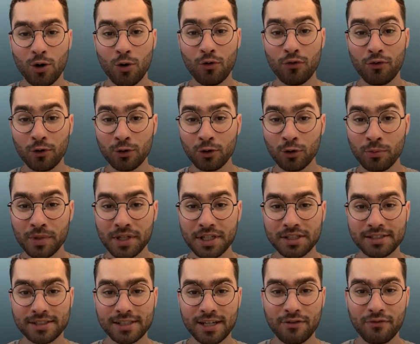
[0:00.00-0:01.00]
O volume
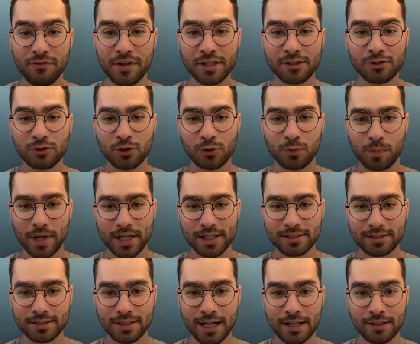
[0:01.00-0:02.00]
de serviços
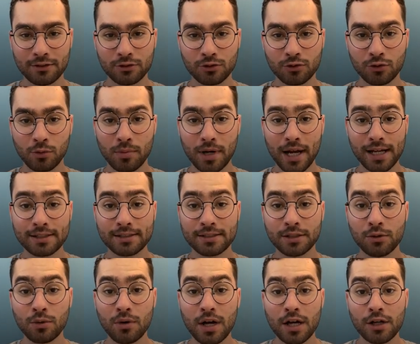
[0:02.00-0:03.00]
prestados no
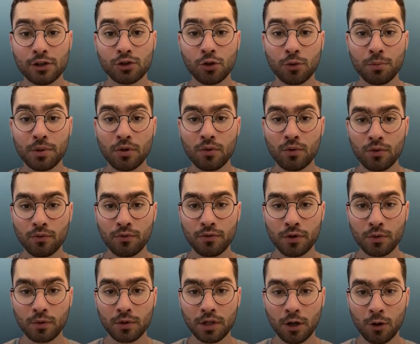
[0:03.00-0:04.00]
Brasil subiu
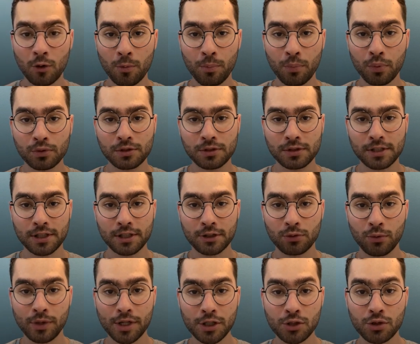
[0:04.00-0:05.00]

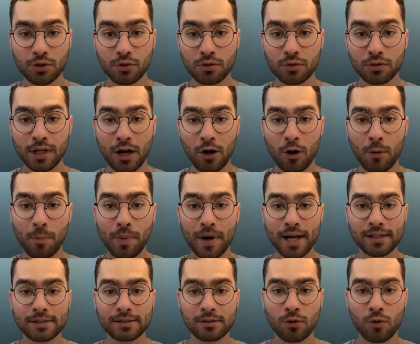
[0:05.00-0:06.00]
1,1% em julho na
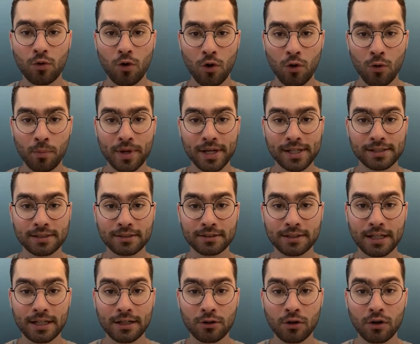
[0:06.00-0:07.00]
comparação com o mês
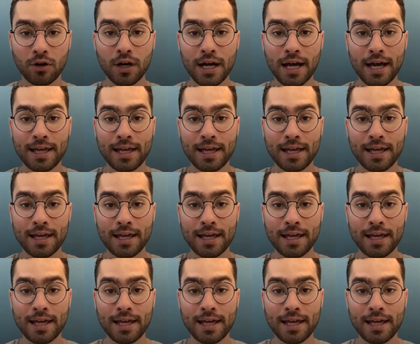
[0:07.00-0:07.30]
anterior